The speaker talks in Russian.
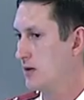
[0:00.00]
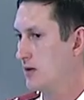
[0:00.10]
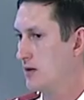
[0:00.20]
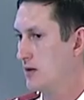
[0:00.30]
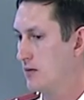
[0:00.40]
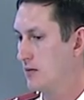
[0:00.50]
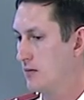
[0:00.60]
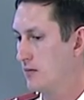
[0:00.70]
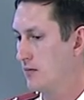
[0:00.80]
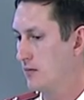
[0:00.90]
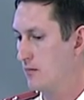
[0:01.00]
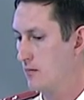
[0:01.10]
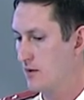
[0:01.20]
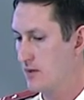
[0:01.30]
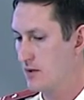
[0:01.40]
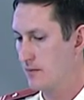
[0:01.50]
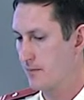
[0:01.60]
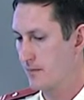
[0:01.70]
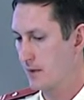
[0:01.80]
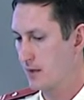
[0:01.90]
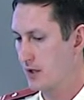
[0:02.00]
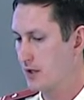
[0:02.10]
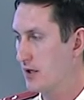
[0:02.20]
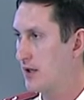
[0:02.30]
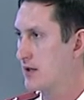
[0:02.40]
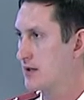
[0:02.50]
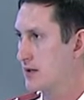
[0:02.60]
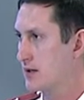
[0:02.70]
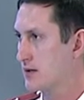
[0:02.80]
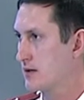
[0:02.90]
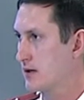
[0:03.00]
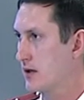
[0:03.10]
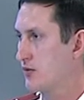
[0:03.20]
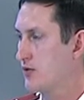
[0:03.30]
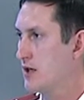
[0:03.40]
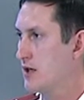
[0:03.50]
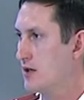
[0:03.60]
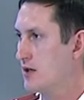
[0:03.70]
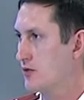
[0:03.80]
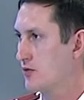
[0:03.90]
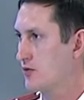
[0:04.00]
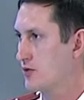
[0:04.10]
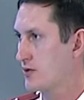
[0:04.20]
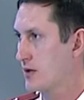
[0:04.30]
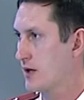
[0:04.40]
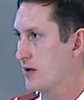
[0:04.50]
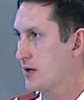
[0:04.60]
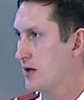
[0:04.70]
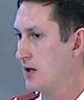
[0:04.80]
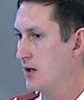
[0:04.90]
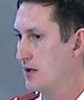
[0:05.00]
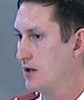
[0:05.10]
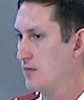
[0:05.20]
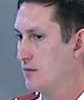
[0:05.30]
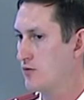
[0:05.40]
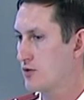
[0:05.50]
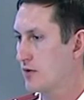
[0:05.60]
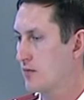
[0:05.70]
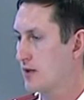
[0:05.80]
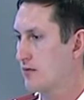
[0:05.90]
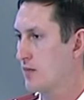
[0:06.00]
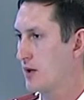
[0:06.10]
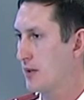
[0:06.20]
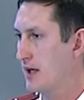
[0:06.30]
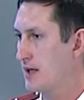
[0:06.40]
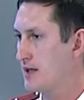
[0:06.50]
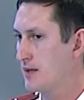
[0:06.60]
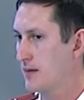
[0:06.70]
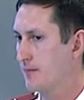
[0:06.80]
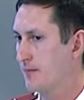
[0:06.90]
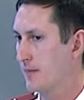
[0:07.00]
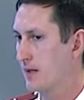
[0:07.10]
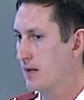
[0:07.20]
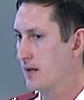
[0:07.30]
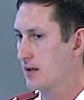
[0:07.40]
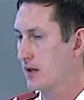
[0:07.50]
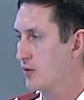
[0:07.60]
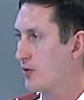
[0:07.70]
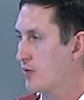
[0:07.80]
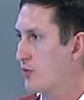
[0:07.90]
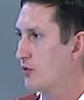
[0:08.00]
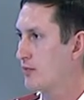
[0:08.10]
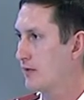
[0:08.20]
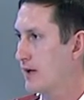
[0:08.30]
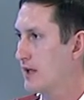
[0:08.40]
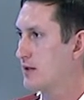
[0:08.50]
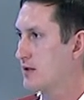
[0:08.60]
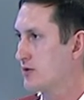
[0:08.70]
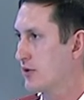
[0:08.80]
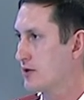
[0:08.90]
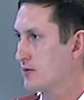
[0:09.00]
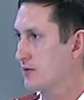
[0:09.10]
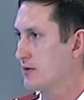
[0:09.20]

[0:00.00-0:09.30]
И мы видим, какие организации эту деятельность осуществляют. И мы уже вырабатываем мероприятия, э, которые могут повлиять на ситуацию.